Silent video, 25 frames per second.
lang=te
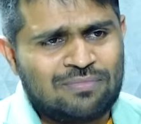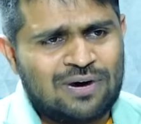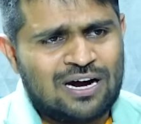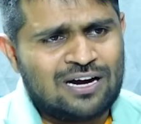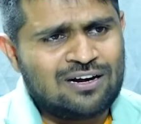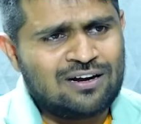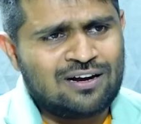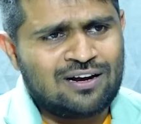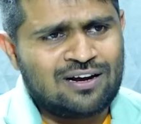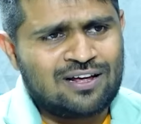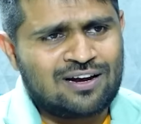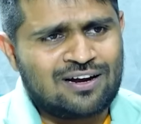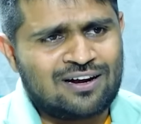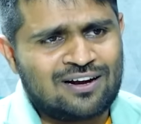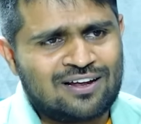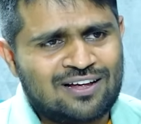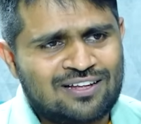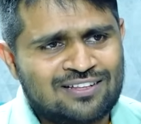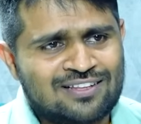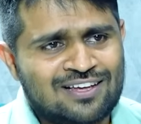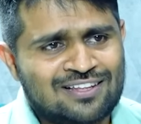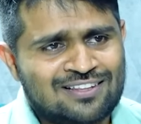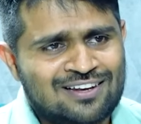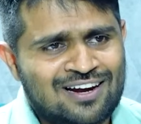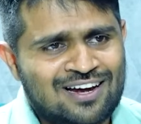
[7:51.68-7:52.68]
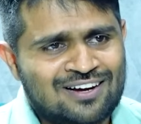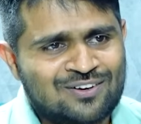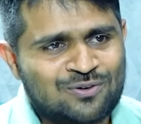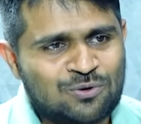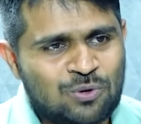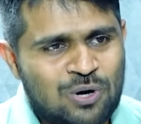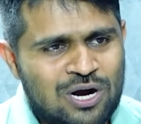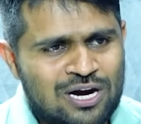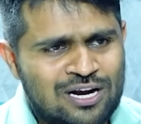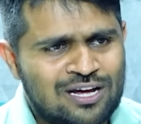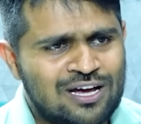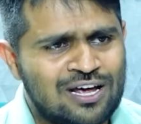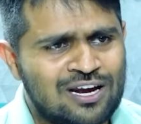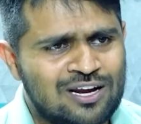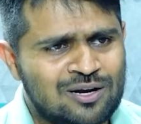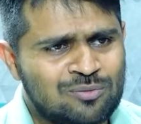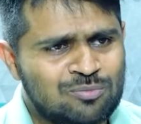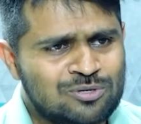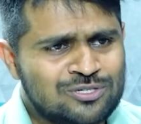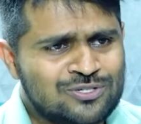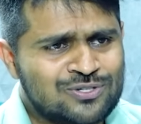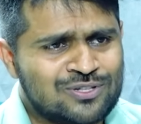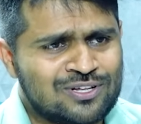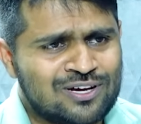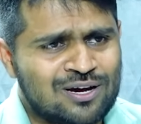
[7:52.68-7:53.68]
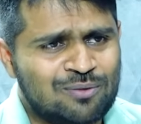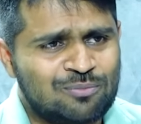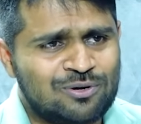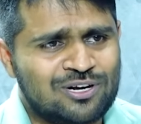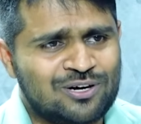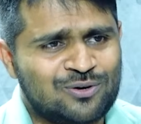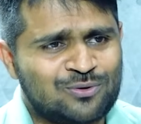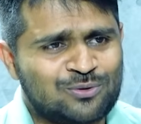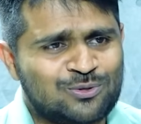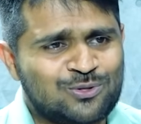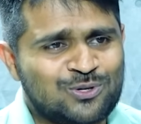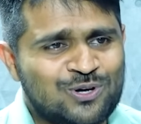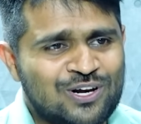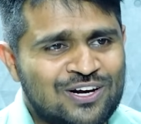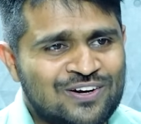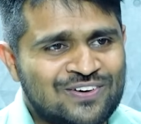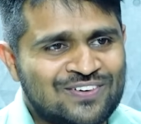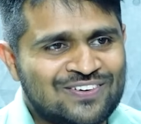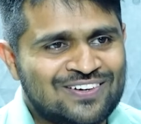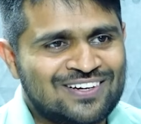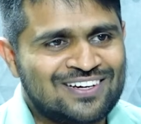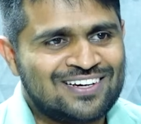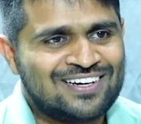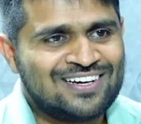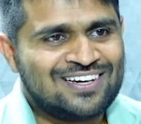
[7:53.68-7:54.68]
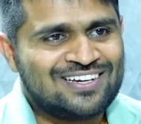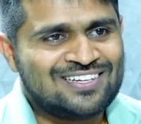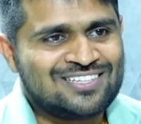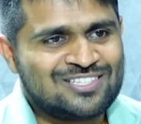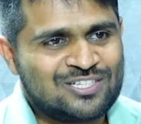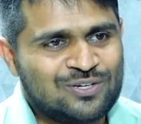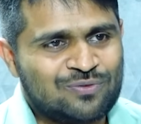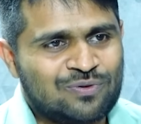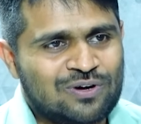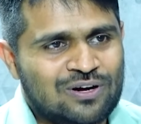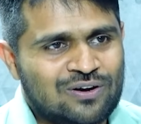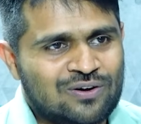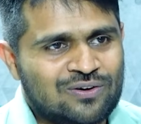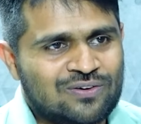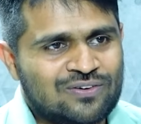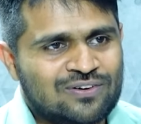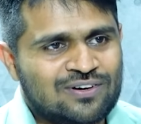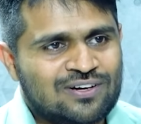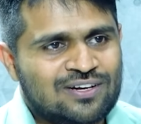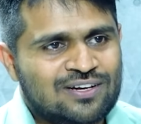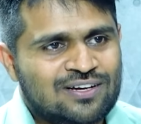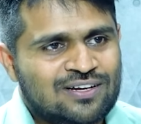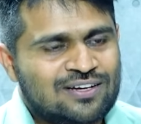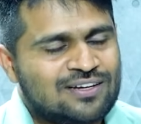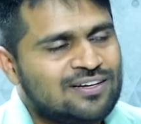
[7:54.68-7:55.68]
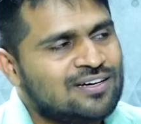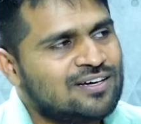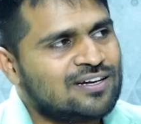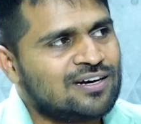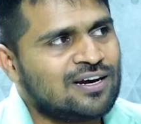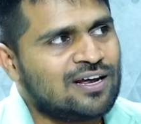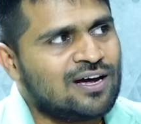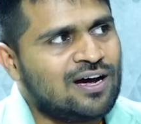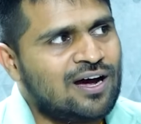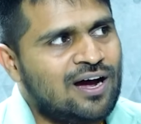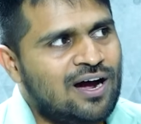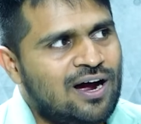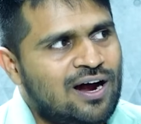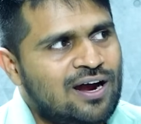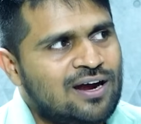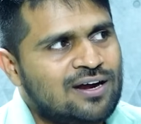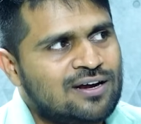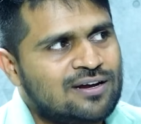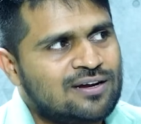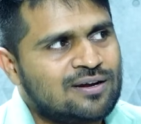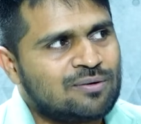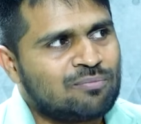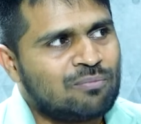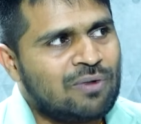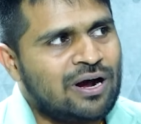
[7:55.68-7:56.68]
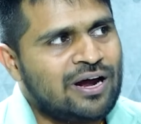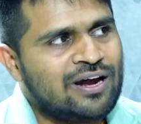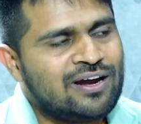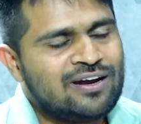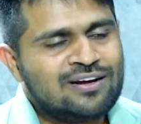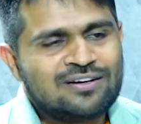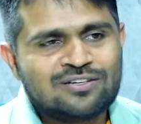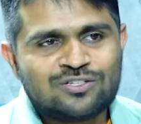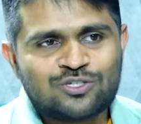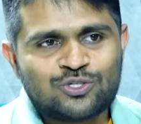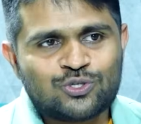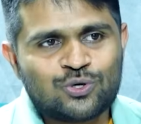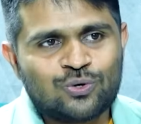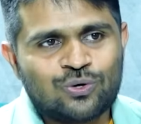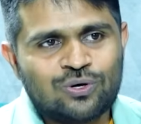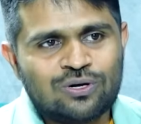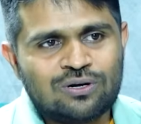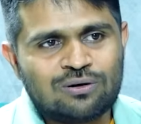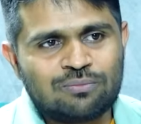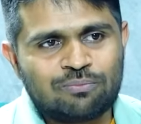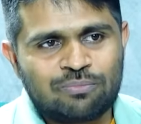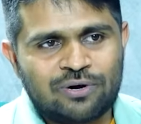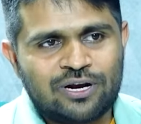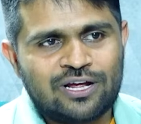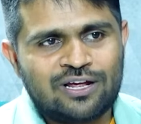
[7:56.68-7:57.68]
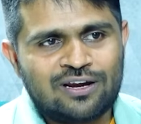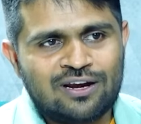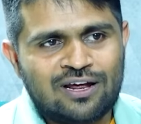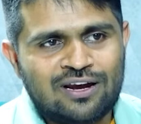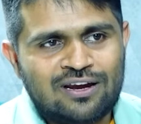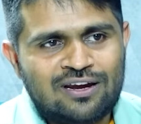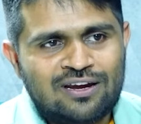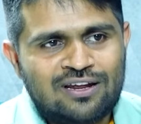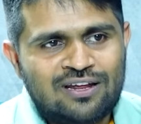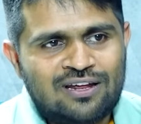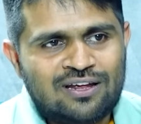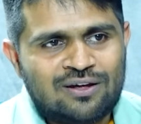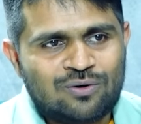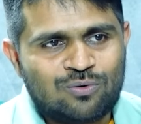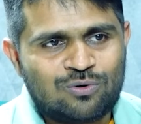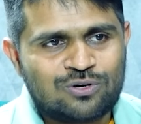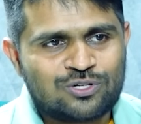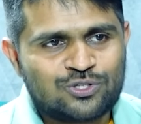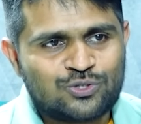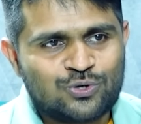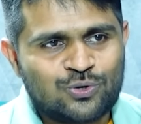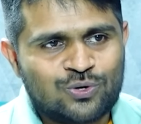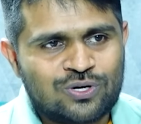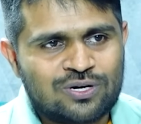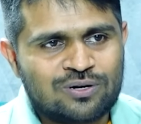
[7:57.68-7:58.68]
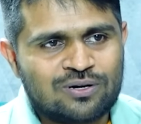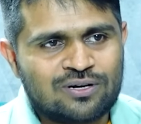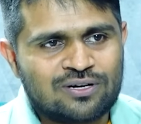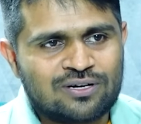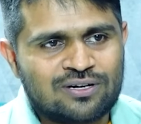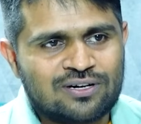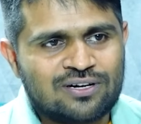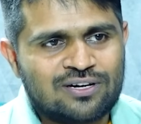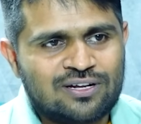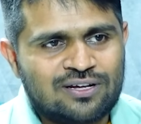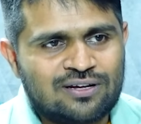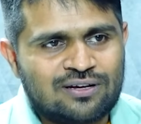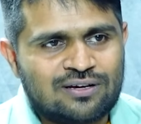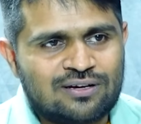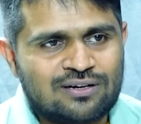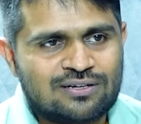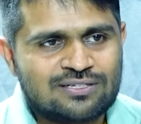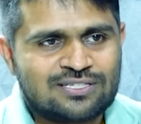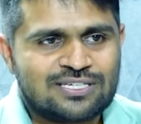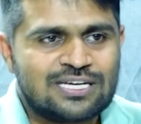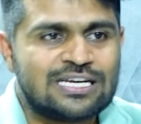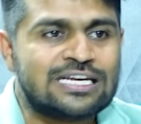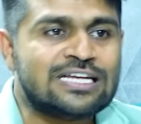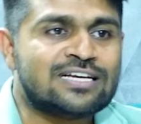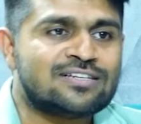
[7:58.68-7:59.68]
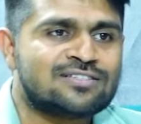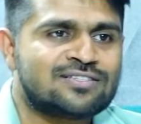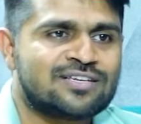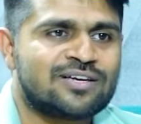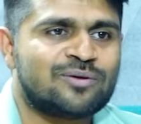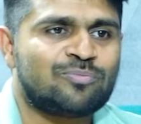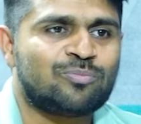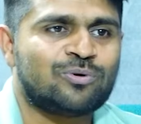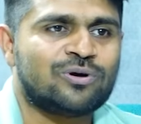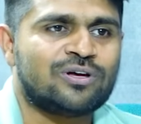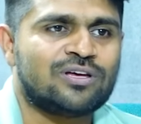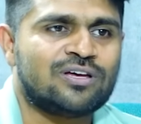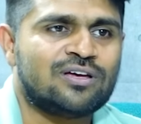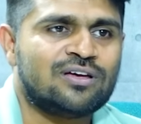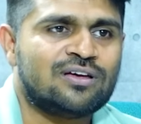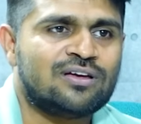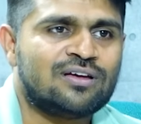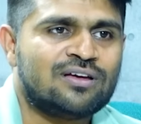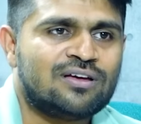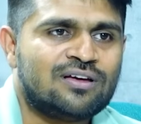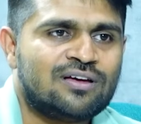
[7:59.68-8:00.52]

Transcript: మాట అన్నారండి అది అది నాకు అడగాలనిపిస్తుంది కాబట్టి అడుగుతున్నాను చివరిలో నా హార్ట్ మైండ్ సోల్ బ్రెయిన్ అన్నీ ఒక చోట అంటే రెసిలియన్స్ అయిపోయి